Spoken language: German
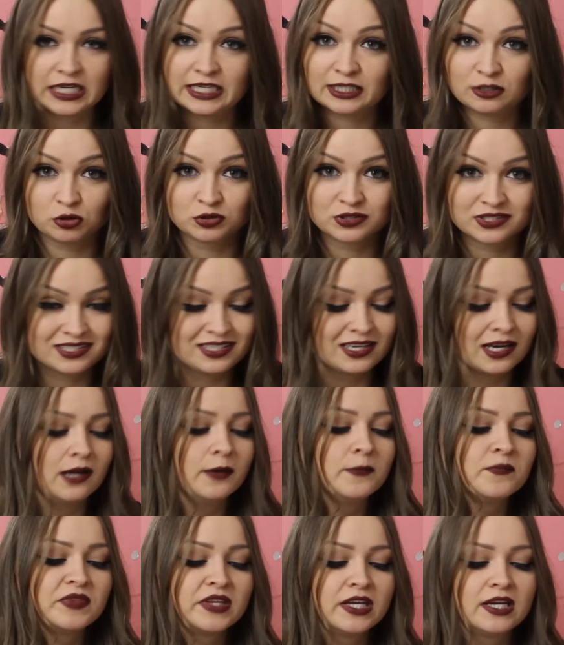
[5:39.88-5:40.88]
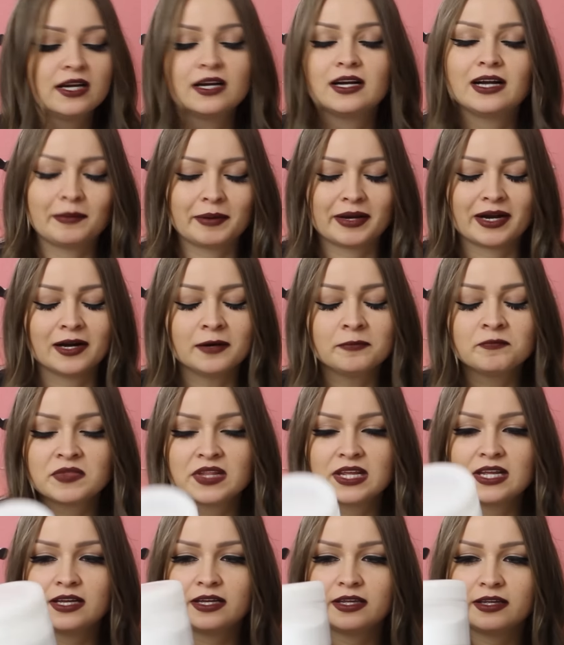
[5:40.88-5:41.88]
keinen Concealer, aber egal.
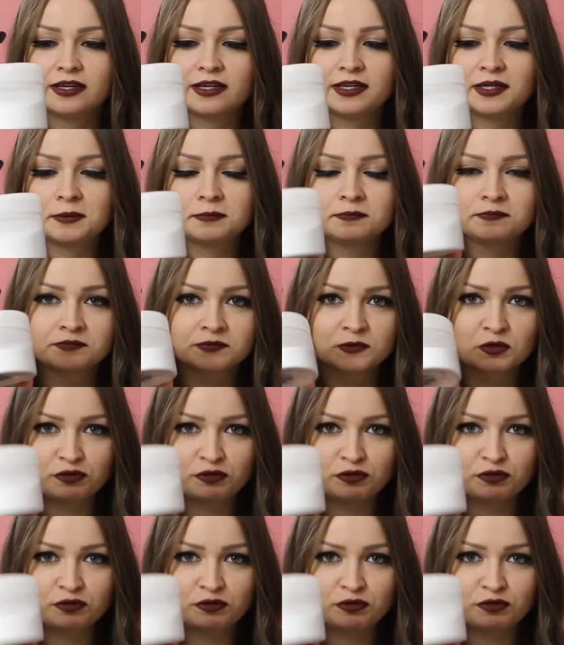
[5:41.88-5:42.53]
Ähm,